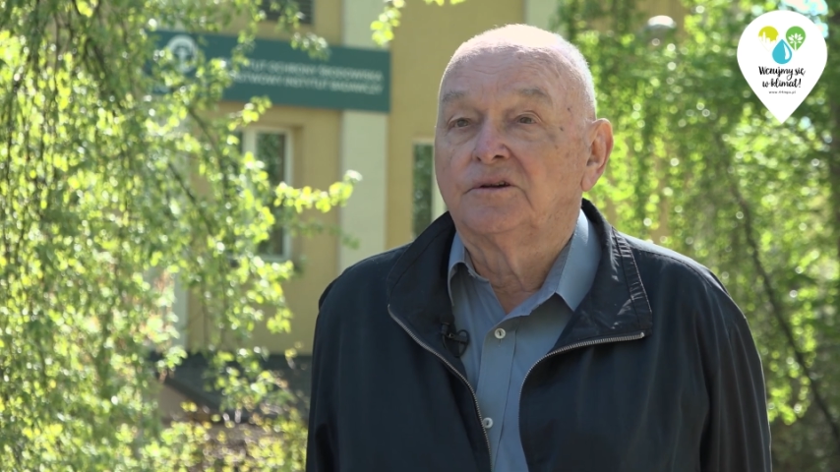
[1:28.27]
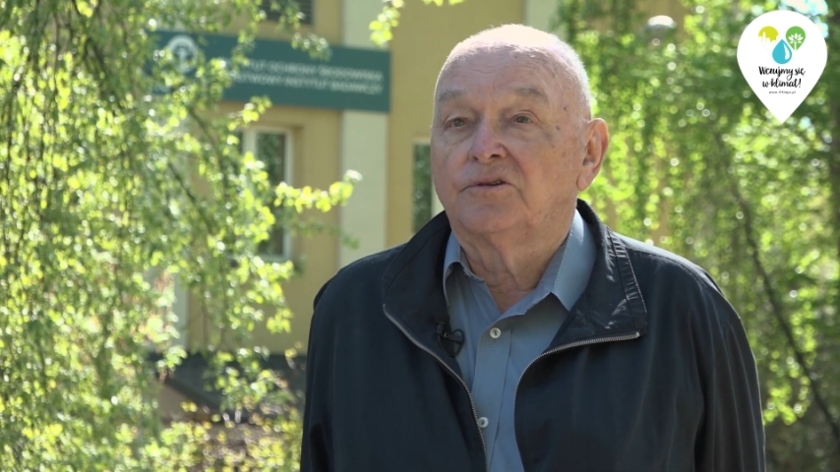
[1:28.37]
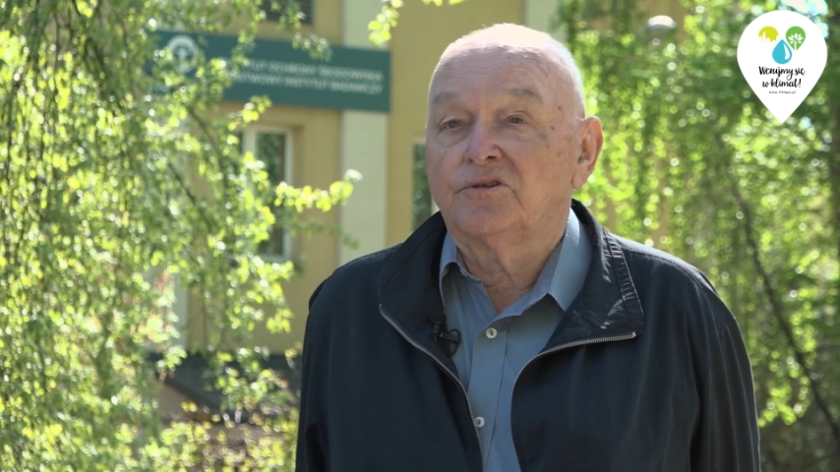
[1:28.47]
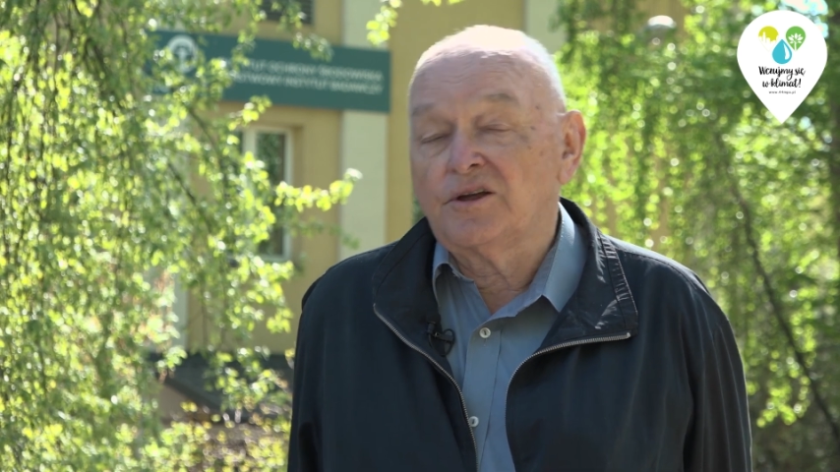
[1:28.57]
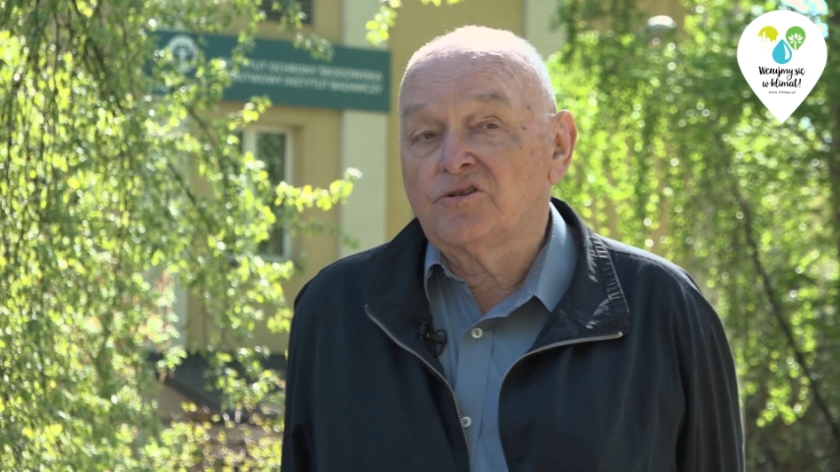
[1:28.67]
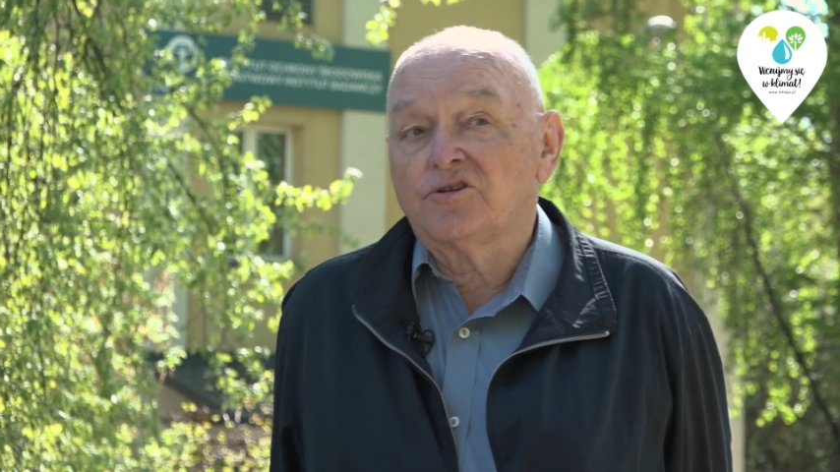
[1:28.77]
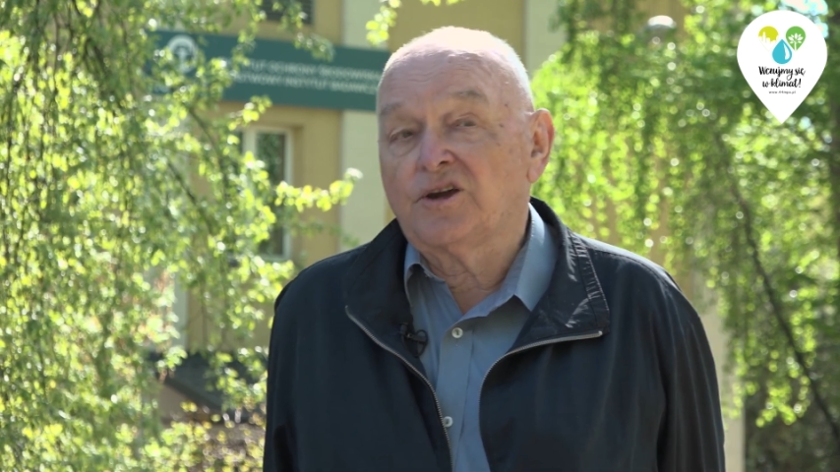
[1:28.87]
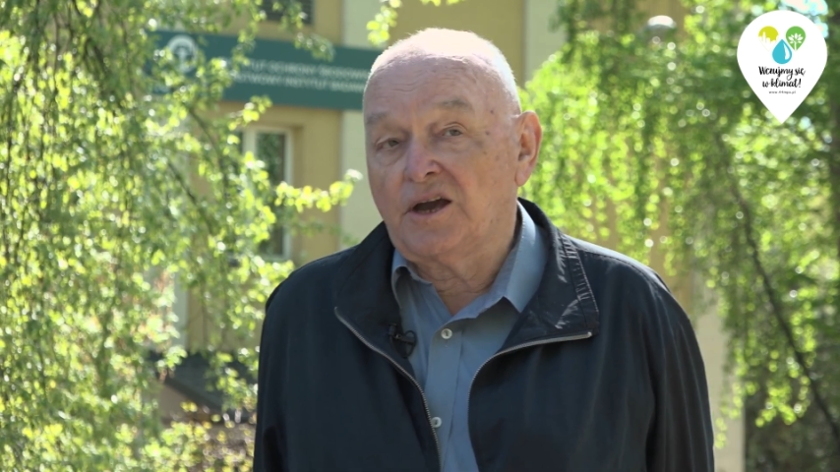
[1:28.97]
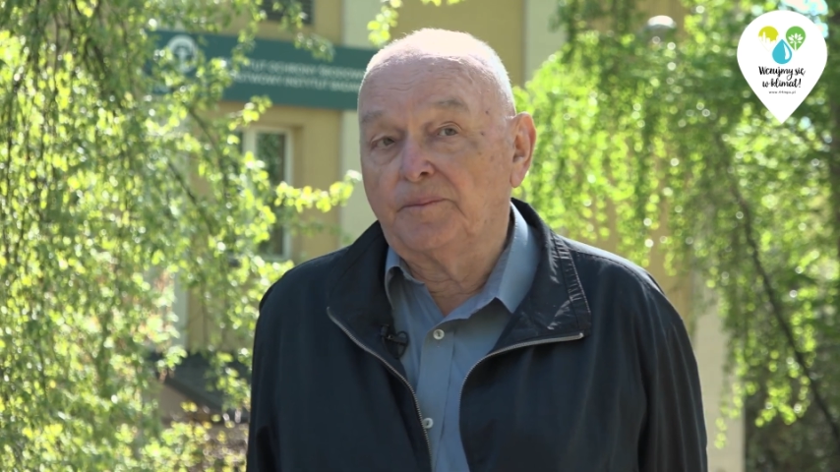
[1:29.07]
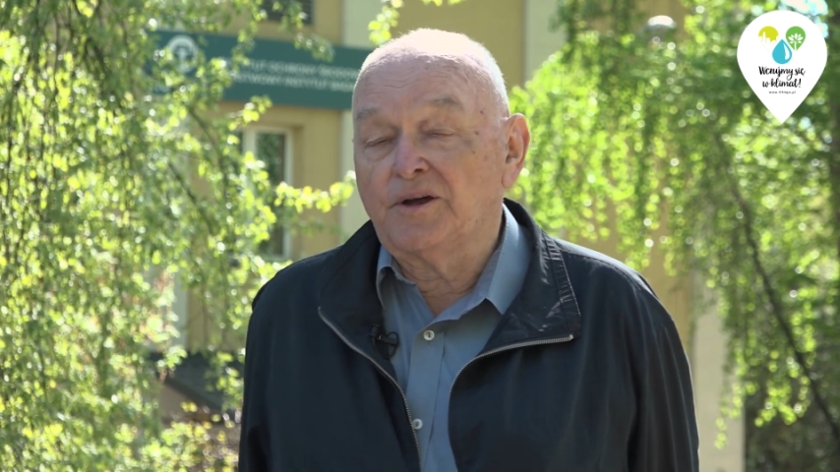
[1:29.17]
To znaczy
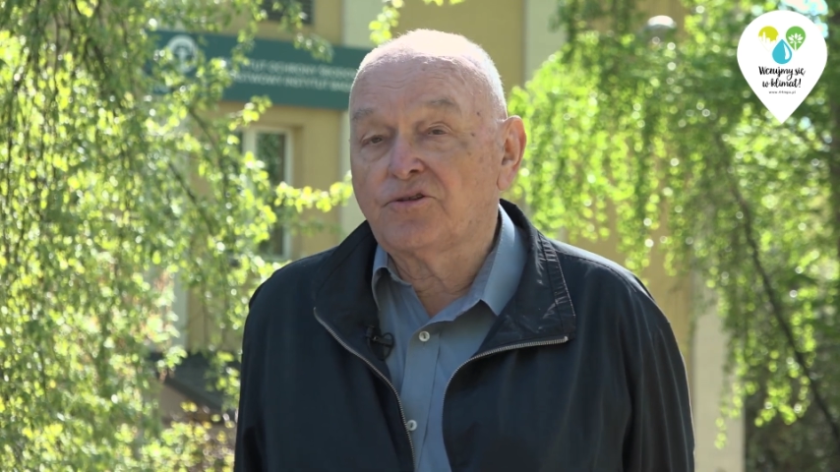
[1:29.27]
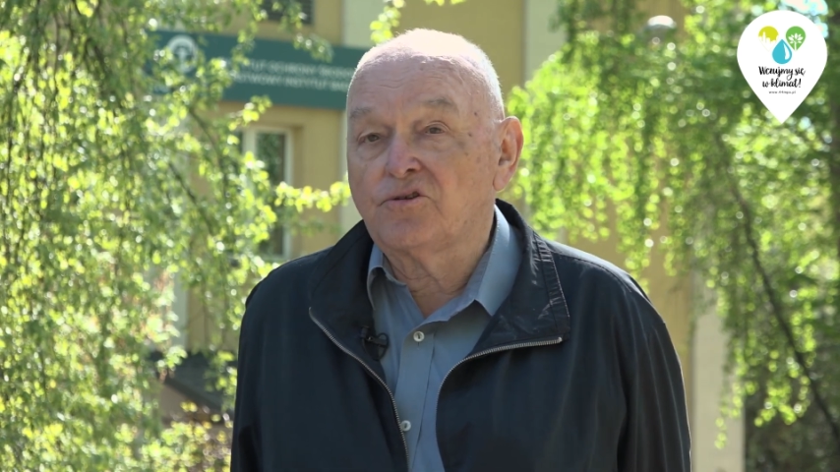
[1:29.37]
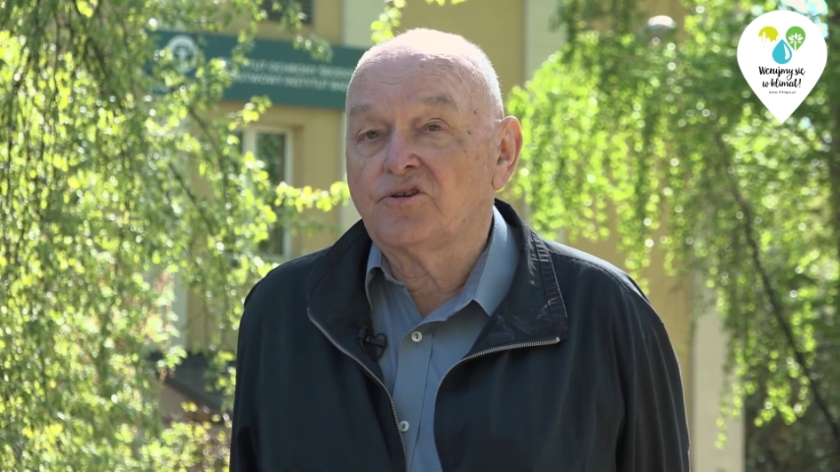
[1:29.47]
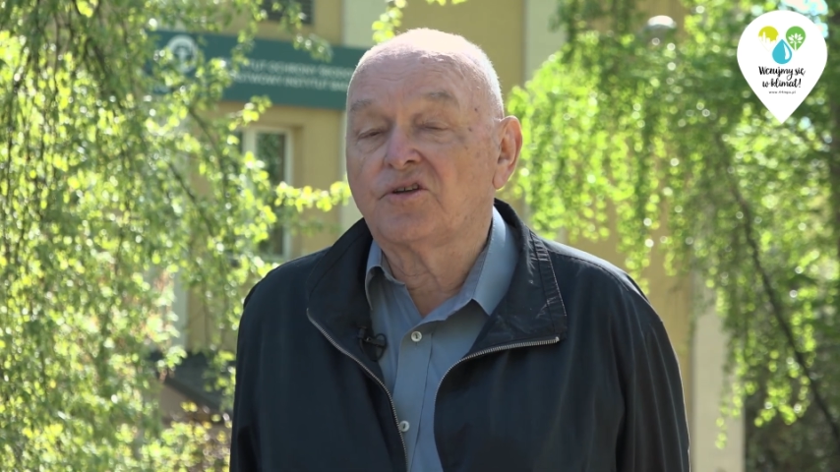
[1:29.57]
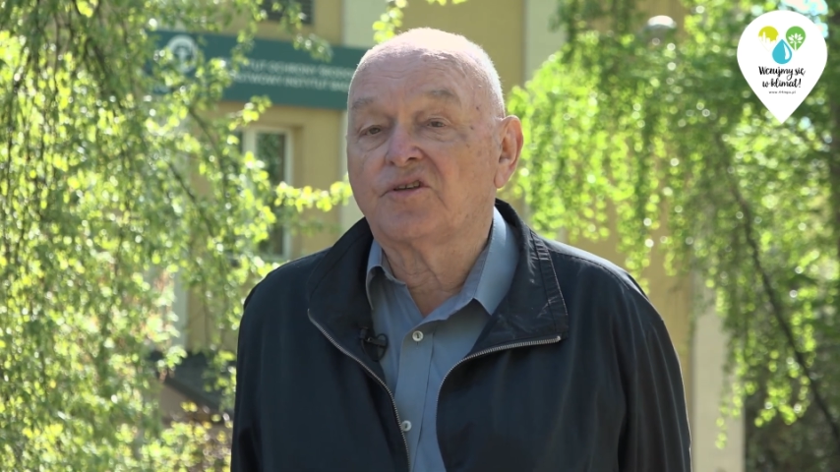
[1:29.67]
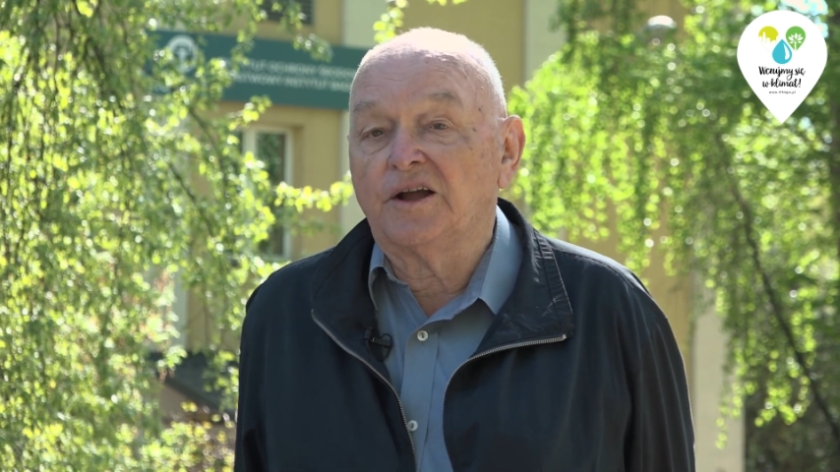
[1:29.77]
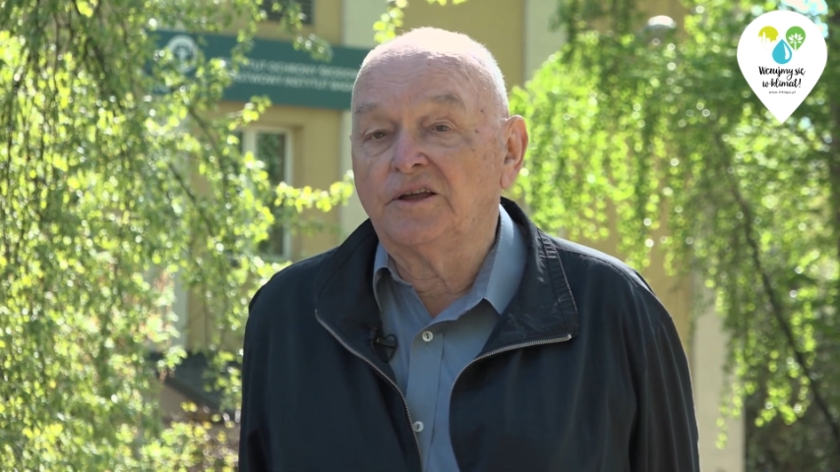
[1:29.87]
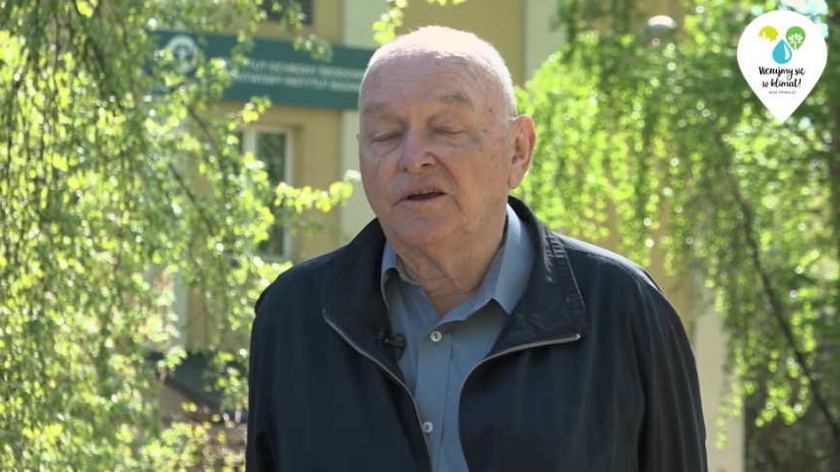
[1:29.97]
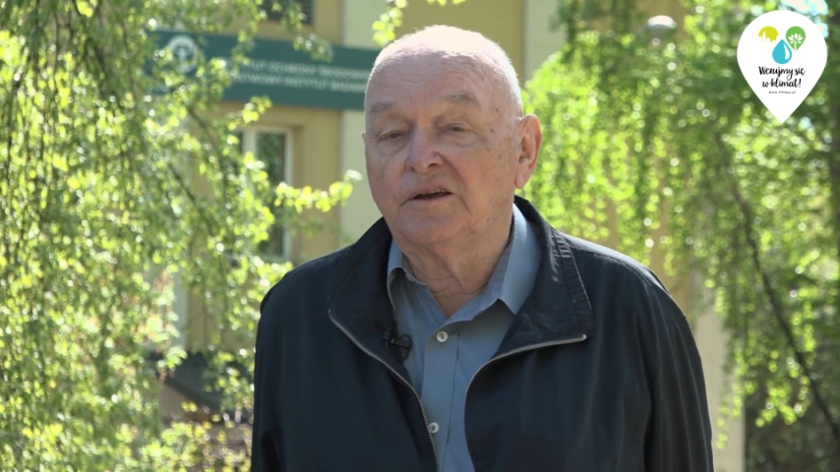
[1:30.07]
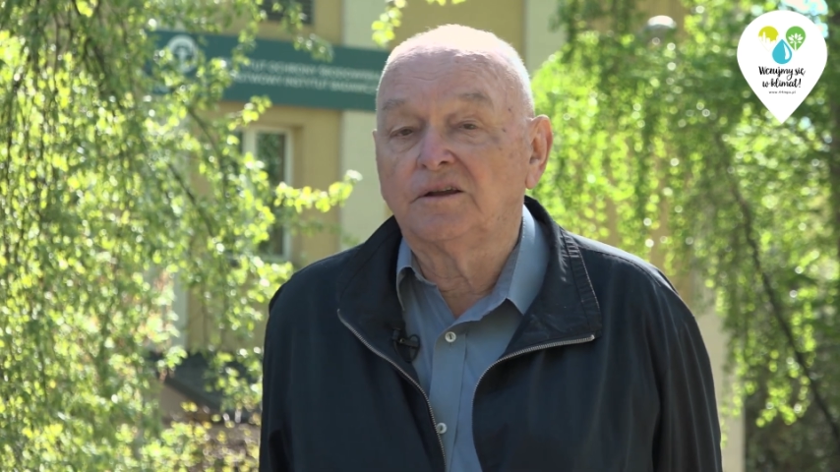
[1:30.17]
czekamy, aż coś się
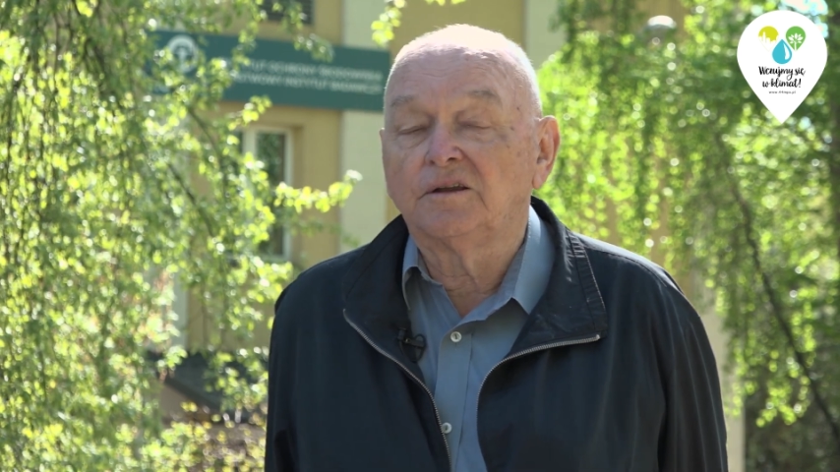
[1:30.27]
stanie,